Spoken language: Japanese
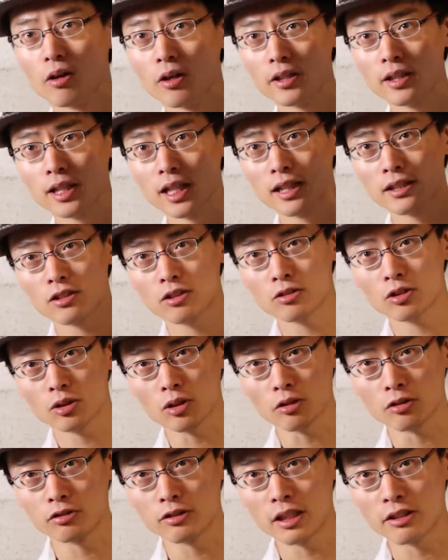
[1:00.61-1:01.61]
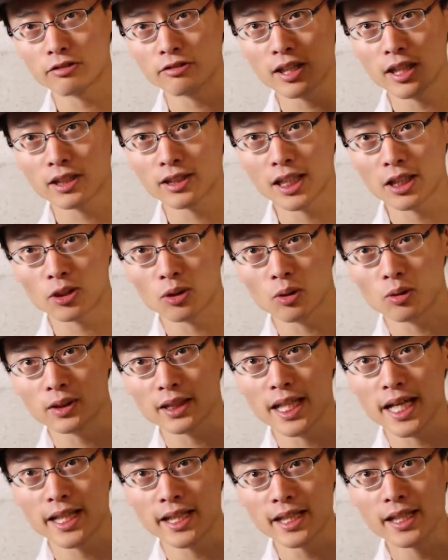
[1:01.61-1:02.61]
こういう感じでちょっとふわふわした素
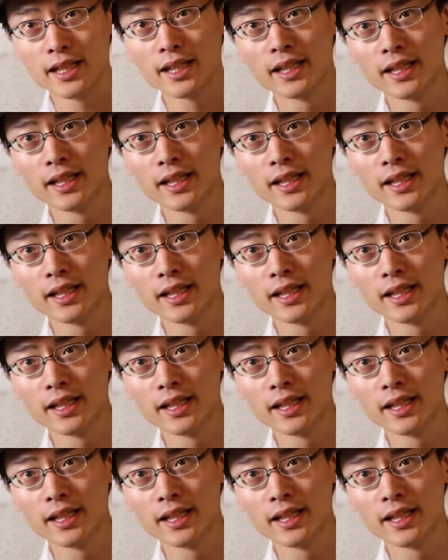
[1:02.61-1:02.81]
材、